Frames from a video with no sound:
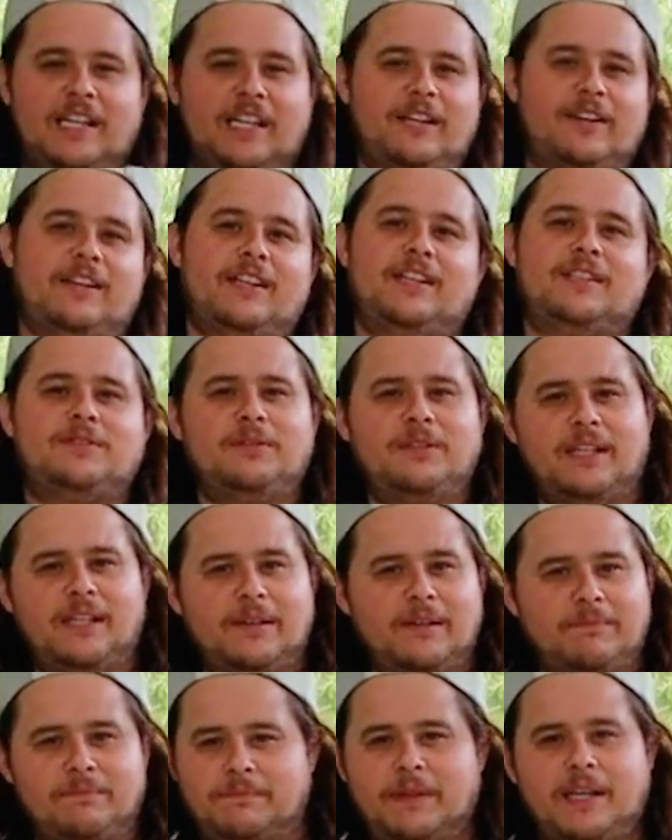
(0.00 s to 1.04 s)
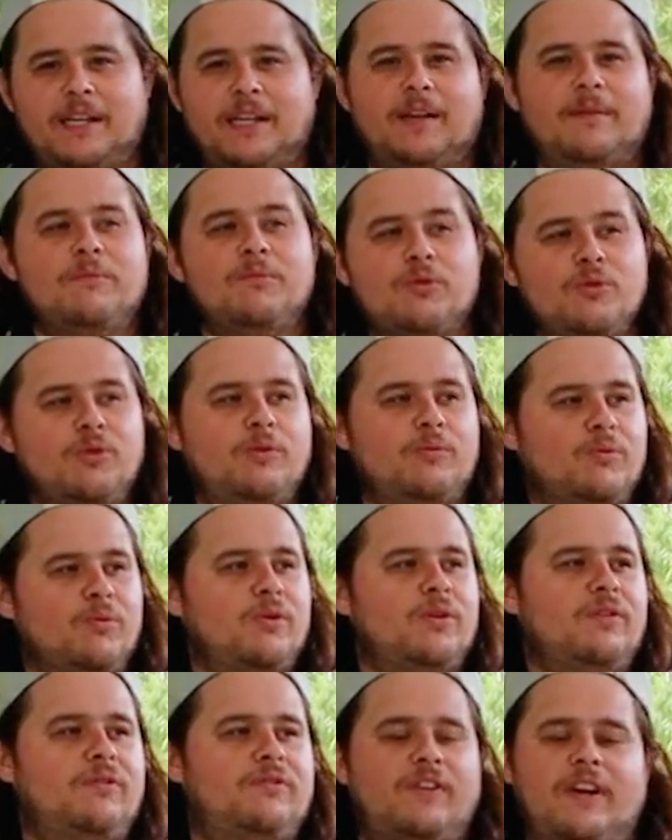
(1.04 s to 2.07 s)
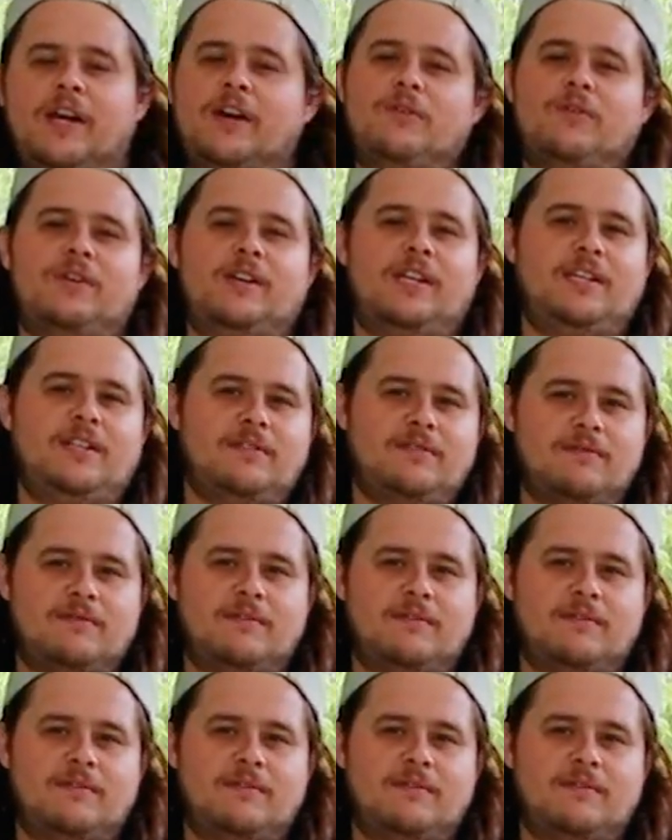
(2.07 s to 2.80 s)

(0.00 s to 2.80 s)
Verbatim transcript: La verdad es una marca muy, muy fregona